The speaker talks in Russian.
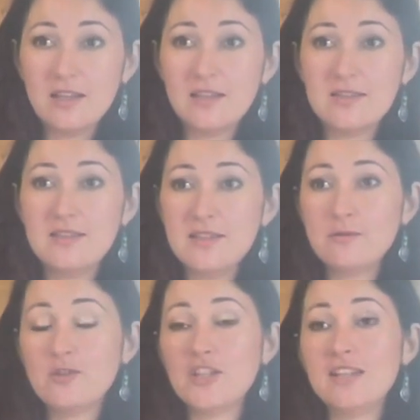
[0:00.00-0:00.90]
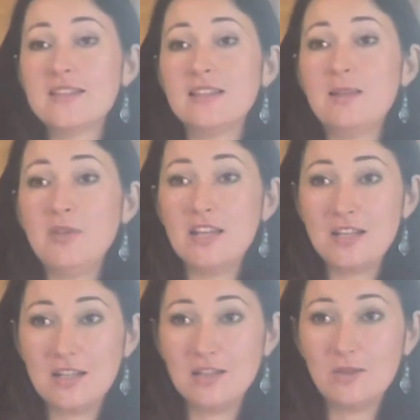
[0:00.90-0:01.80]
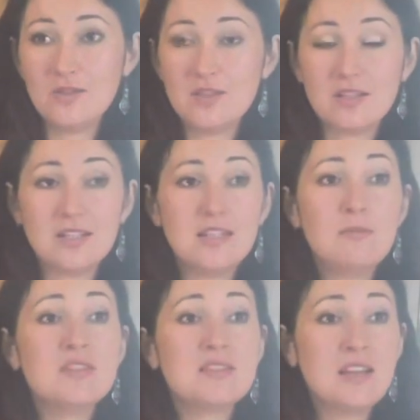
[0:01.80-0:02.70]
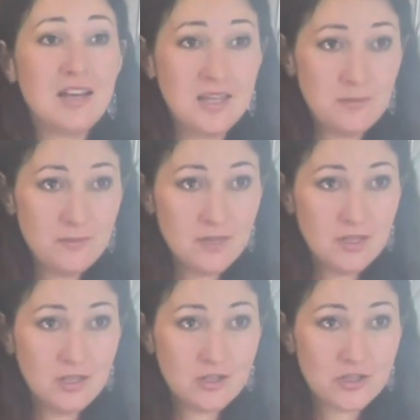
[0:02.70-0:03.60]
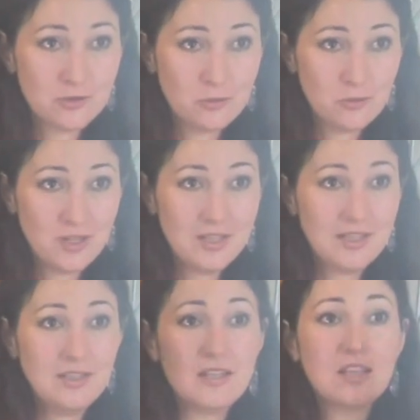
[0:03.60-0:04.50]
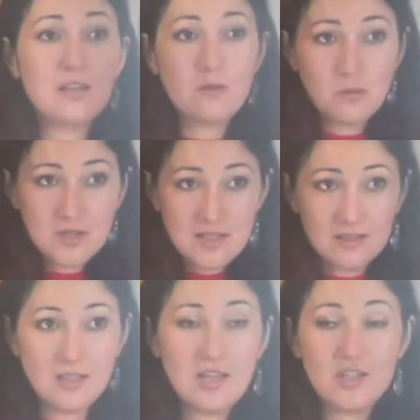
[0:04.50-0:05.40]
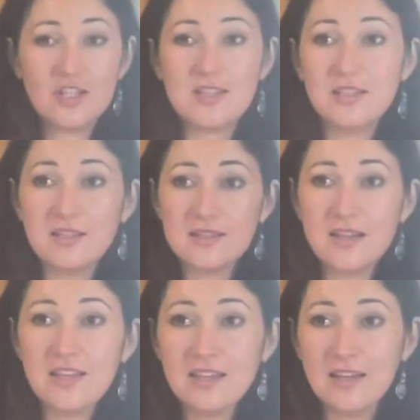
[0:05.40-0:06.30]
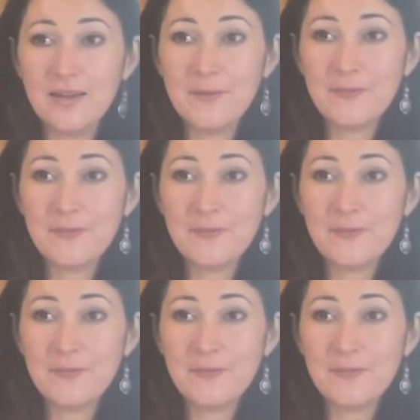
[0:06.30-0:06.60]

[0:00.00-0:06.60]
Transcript: здесь включается намерение. То есть когда мы знаем, что энергия входит, через это знание